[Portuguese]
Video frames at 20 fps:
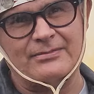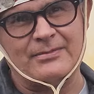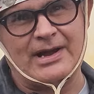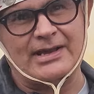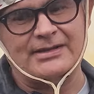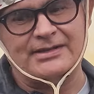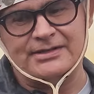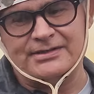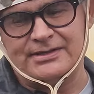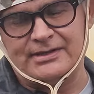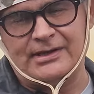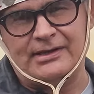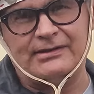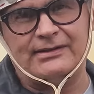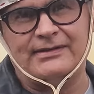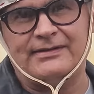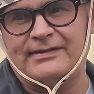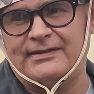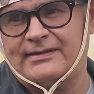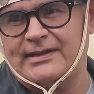mais
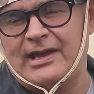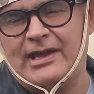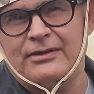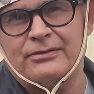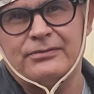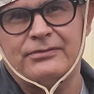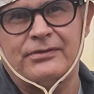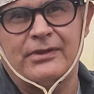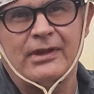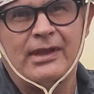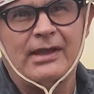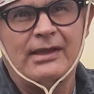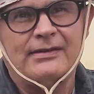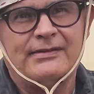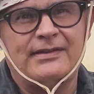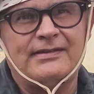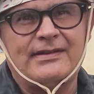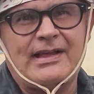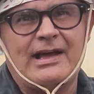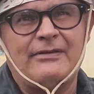distante e se saiu,
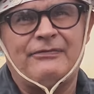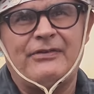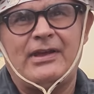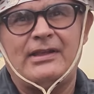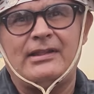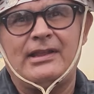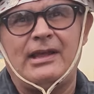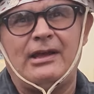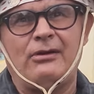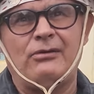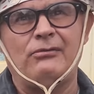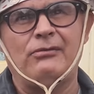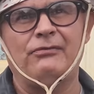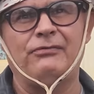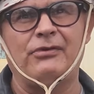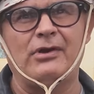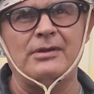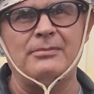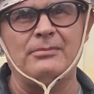se escafedeu, foi